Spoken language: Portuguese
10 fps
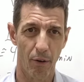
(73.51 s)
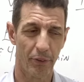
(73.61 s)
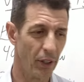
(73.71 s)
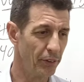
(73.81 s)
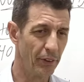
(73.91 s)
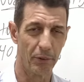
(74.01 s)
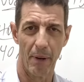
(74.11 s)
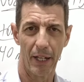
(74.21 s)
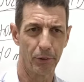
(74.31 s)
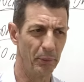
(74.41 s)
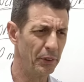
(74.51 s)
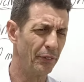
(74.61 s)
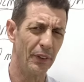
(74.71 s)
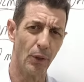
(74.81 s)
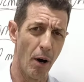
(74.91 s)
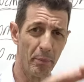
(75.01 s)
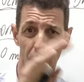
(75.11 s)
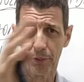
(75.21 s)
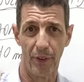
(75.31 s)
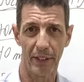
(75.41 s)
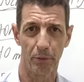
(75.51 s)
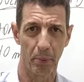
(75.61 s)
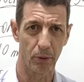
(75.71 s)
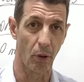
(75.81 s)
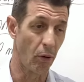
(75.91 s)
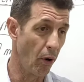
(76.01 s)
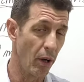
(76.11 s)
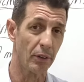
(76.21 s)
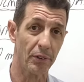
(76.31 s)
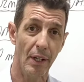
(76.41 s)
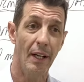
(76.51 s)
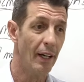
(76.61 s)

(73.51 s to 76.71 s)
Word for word: o VO2 máximo individual pelos vários protocolos,